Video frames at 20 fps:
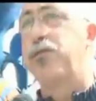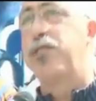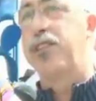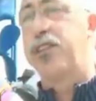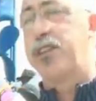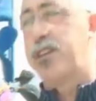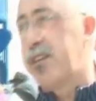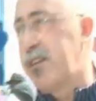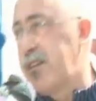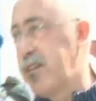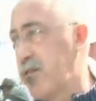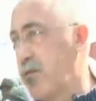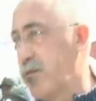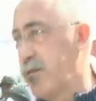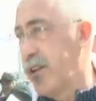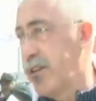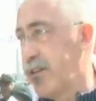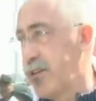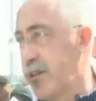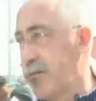che il
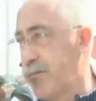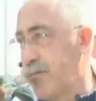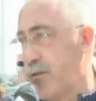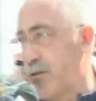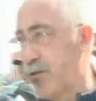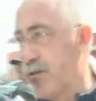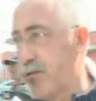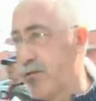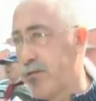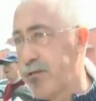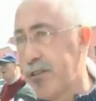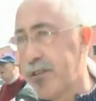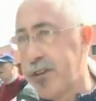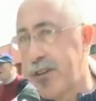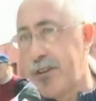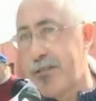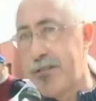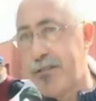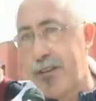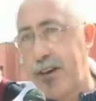comandante del porto si è
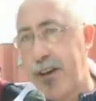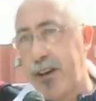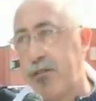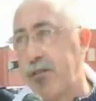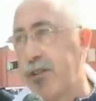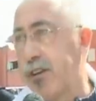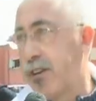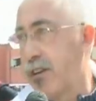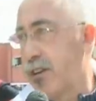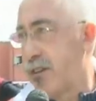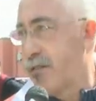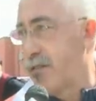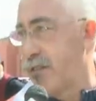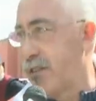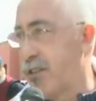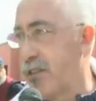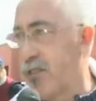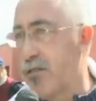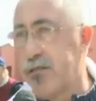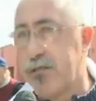interessato, anche il
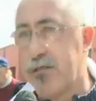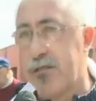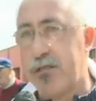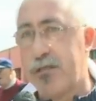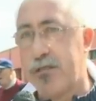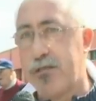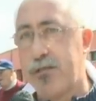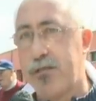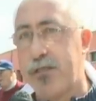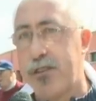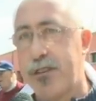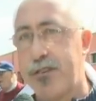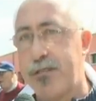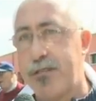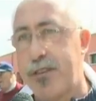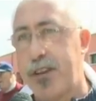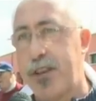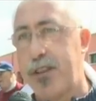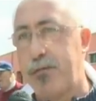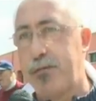sindaco si sono
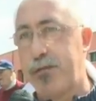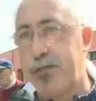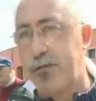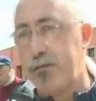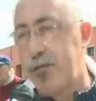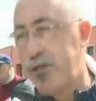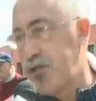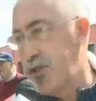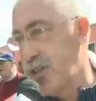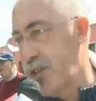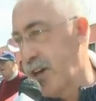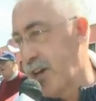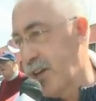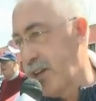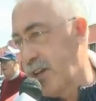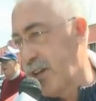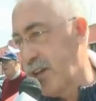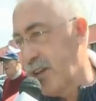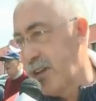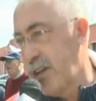interessati per
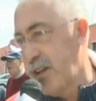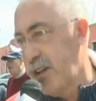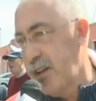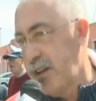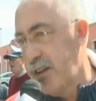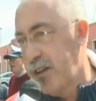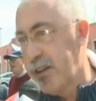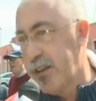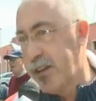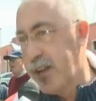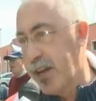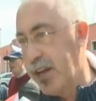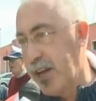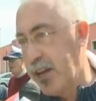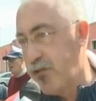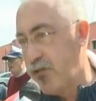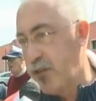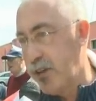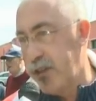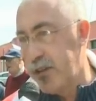sollecitare il
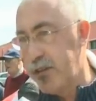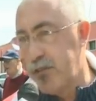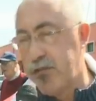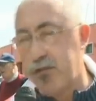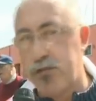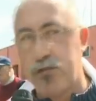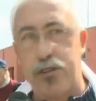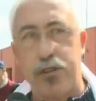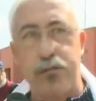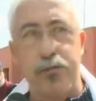dragaggio alla regione,